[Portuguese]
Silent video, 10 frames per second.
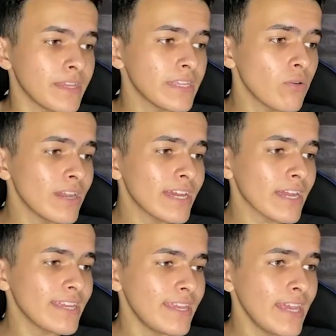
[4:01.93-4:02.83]
Então clica
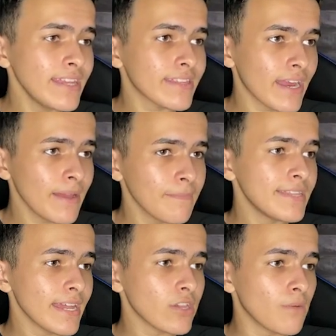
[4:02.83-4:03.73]
aqui em entrar e
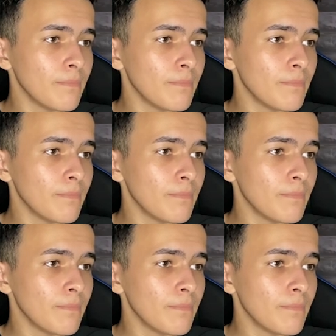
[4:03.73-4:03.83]
tá aqui, ó.